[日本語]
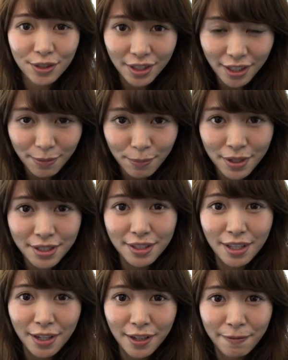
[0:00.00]
いてきまし
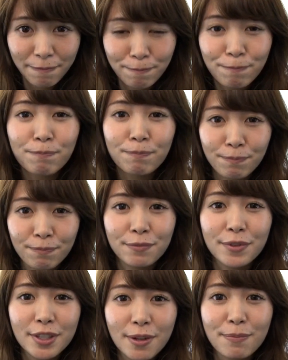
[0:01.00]
た。
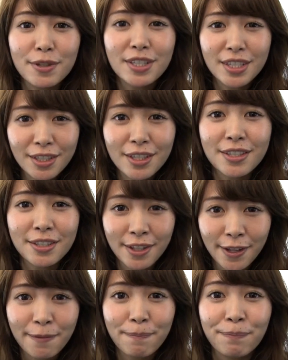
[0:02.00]
寂しいです
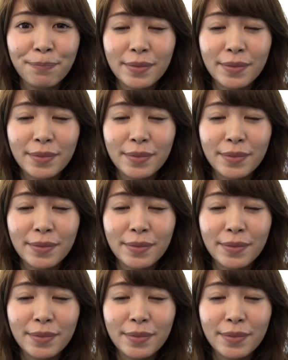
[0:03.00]
ね。